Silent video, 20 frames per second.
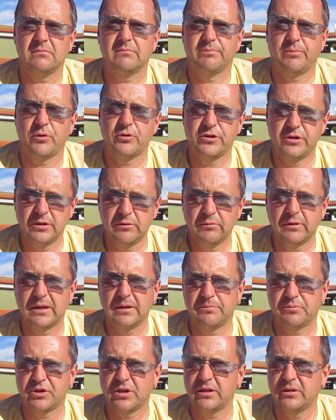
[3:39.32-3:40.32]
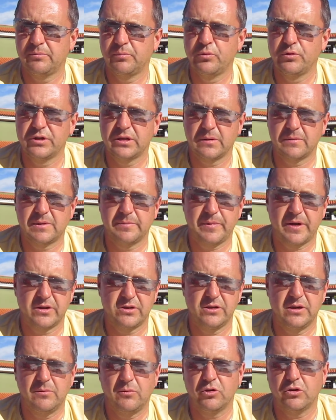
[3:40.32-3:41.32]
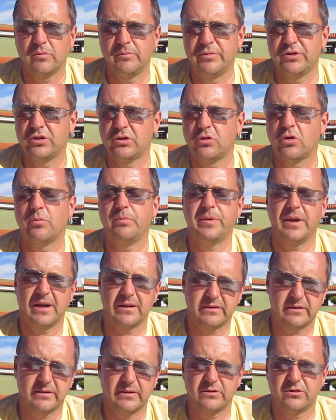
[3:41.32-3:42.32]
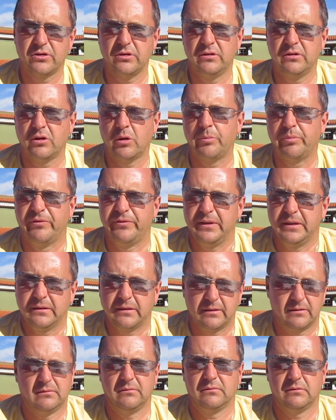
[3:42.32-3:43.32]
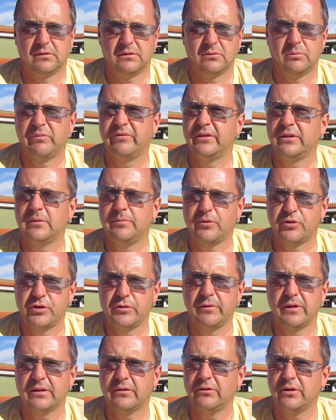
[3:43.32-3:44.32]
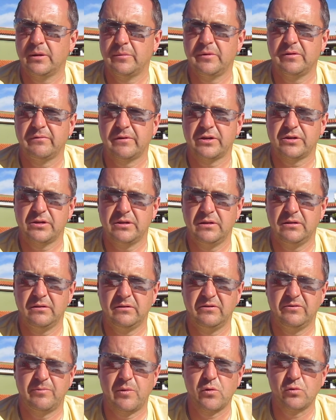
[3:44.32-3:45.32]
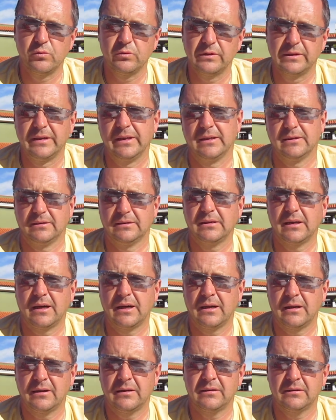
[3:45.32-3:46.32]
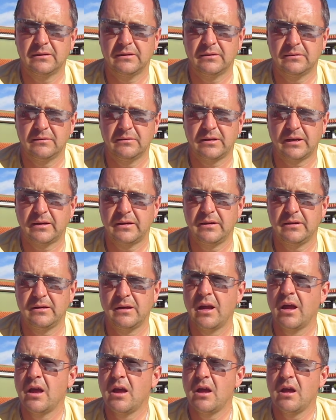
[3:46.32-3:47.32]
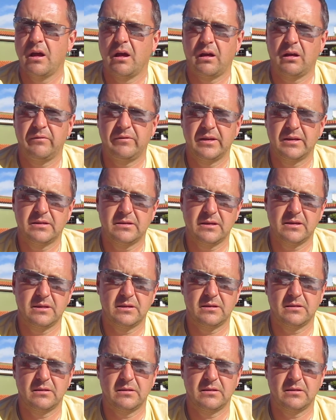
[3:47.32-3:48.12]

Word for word: posiłki przed pójściem spać nie mogą być kopiaste, czyli obfite. Obfity posiłek to jemy właśnie w południe, a ten taki a więcej e,